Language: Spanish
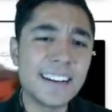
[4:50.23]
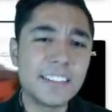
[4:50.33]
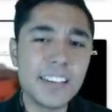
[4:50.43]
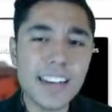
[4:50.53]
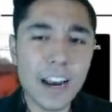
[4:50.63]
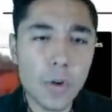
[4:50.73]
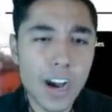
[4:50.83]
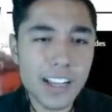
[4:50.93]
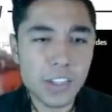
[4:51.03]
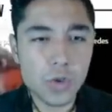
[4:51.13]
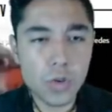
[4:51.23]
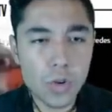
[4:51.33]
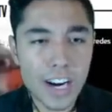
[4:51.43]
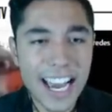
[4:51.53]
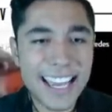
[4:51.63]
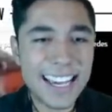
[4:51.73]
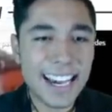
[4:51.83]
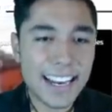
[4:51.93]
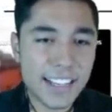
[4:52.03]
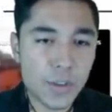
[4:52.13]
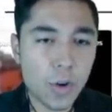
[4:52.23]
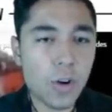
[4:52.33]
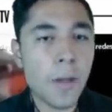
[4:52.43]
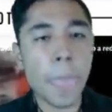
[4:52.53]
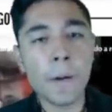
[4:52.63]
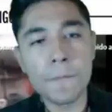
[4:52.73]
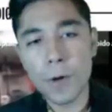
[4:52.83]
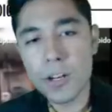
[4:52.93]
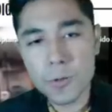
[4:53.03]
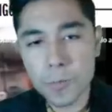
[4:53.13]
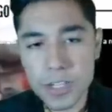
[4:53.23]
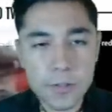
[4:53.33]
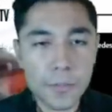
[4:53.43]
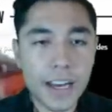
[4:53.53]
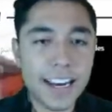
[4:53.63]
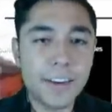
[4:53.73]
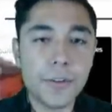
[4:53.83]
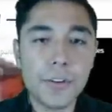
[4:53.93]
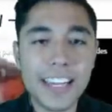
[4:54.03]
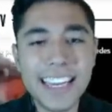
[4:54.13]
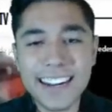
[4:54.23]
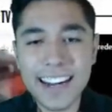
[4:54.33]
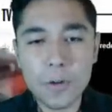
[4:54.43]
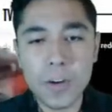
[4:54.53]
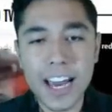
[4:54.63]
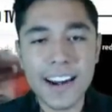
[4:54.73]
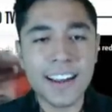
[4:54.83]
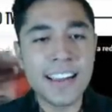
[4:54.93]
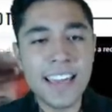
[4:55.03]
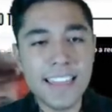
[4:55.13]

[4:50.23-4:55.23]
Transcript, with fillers: Sinaloa, Sonora y Jalisco por el supuesto manejo irregular